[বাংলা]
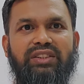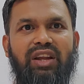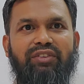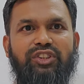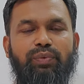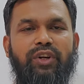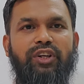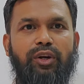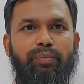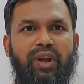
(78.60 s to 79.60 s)
সেলফ
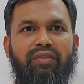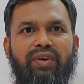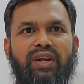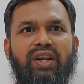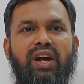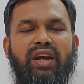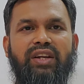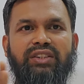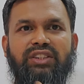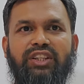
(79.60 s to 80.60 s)
স্টিমুলেটরি বিহেভিয়ারটা
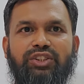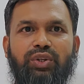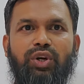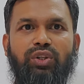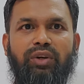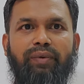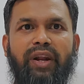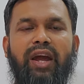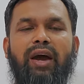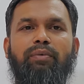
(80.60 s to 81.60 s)
এটা সেন্সরি হতে
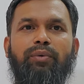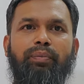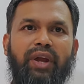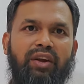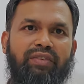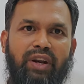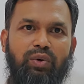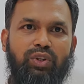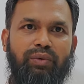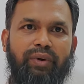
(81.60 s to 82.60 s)
পারে এবং বিহেভিয়ারও
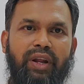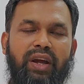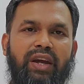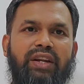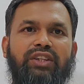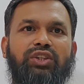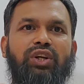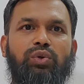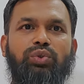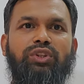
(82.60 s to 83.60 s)
হতে পারে এটা
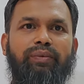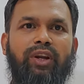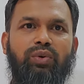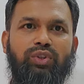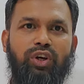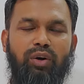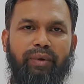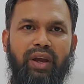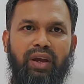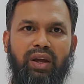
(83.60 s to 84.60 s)
আসলে খুঁজে বের করতে
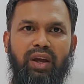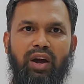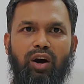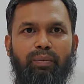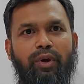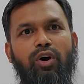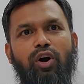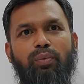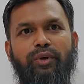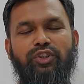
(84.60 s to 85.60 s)
হবে অভিজ্ঞ
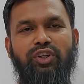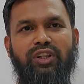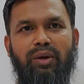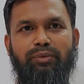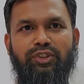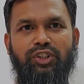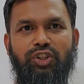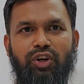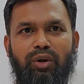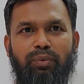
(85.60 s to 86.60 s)
অকুপেশনাল থেরাপিস্টের
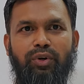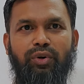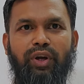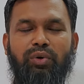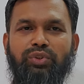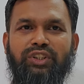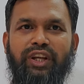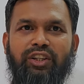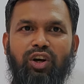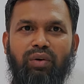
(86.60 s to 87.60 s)
শরণাপন্ন হয়ে খুঁজে
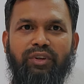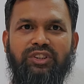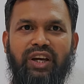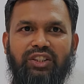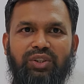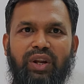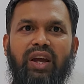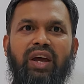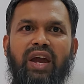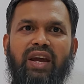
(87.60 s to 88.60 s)
দেখতে হবে যে আসলে
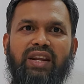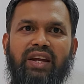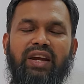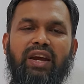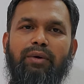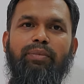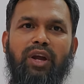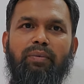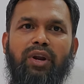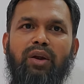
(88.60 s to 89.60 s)
এটা কি
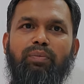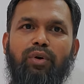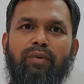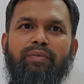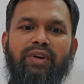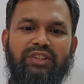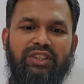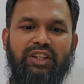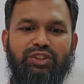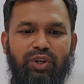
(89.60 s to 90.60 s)
বিহেভিয়ারাল প্রবলেম না
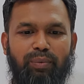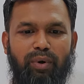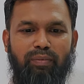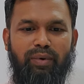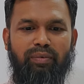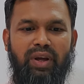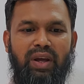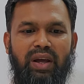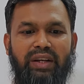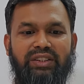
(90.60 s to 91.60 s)
সেন্সরি প্রবলেম
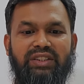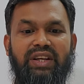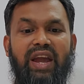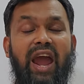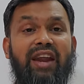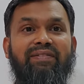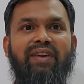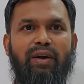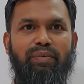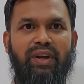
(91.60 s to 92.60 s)
আচ্ছা হ্যান্ড
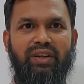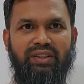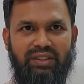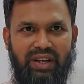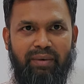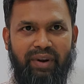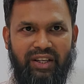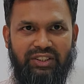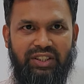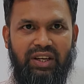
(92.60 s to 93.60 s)
ফ্ল্যাপিং এবার
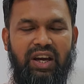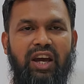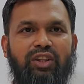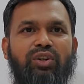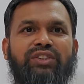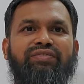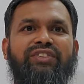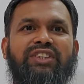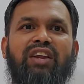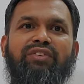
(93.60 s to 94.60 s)
আসি তো
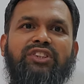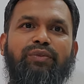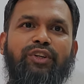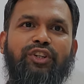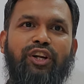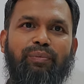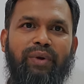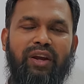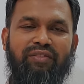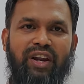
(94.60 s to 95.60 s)
সেলফ স্টেবিলিটির
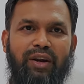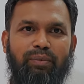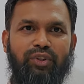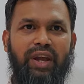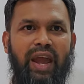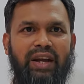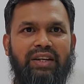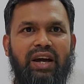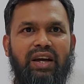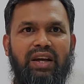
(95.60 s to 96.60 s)
বিহেভিয়ারের মধ্যে
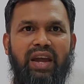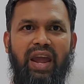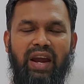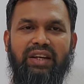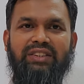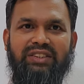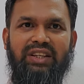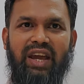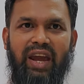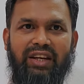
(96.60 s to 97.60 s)
একটা একটা
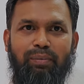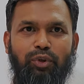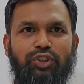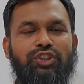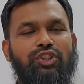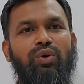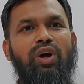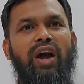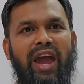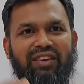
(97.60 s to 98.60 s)
একটা বৈশিষ্ট্য
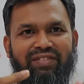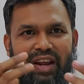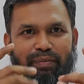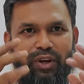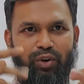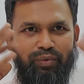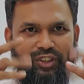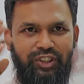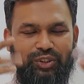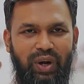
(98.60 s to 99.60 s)
হলো হ্যান্ড ফ্ল্যাপিং করবে
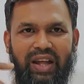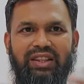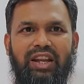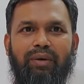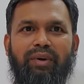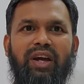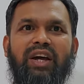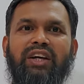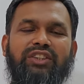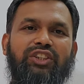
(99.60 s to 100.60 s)
শিশু হাত নাড়াবে
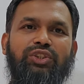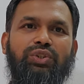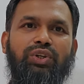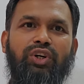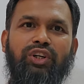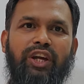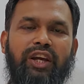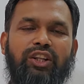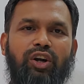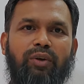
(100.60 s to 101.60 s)
শিশু কী
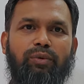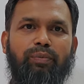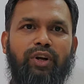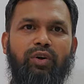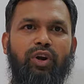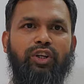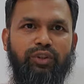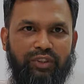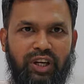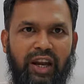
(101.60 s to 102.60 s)
কী ধরনের মুভমেন্ট করবে অনেক
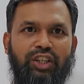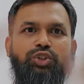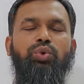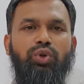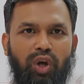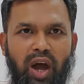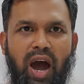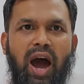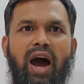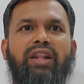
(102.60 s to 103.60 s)
সময় সারা
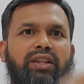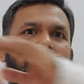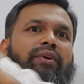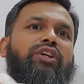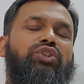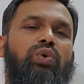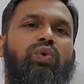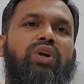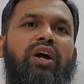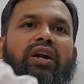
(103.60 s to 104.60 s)
হাত মানে
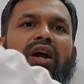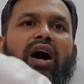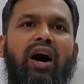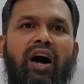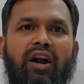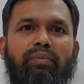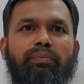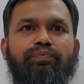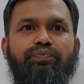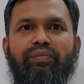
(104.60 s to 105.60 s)
শোল্ডার আর্ম
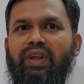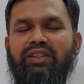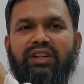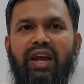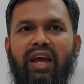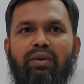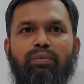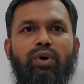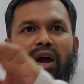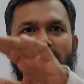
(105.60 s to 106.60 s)
এই যে
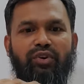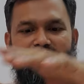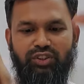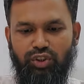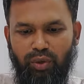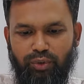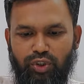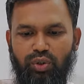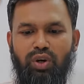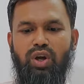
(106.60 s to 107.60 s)
এলবো এবং রিস্ট সমস্ত